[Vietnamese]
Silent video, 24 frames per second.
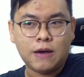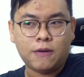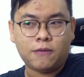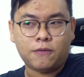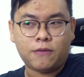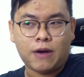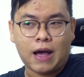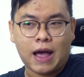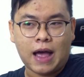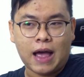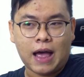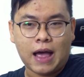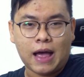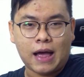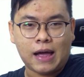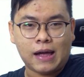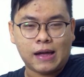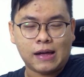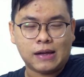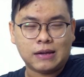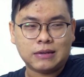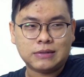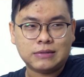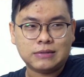
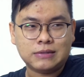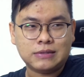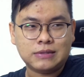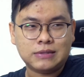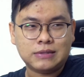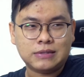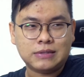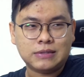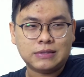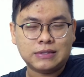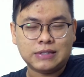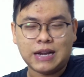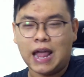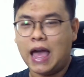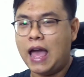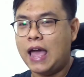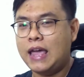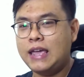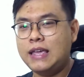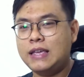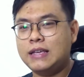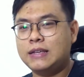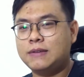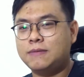Và
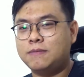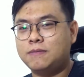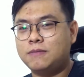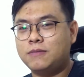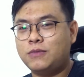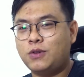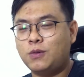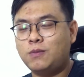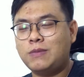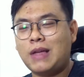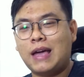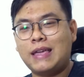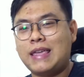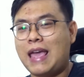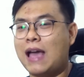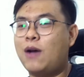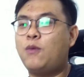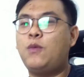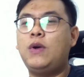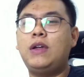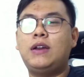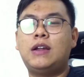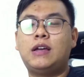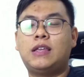để chúng ta giải
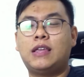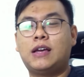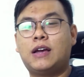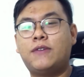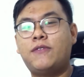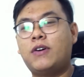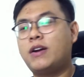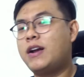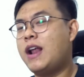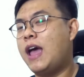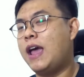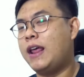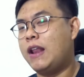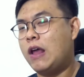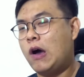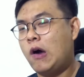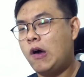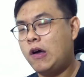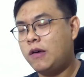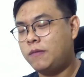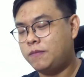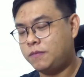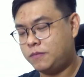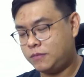quyết được những cái vấn đề
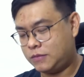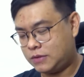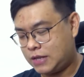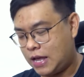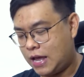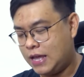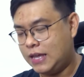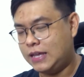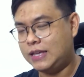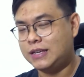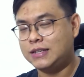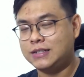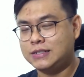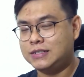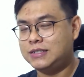đó thì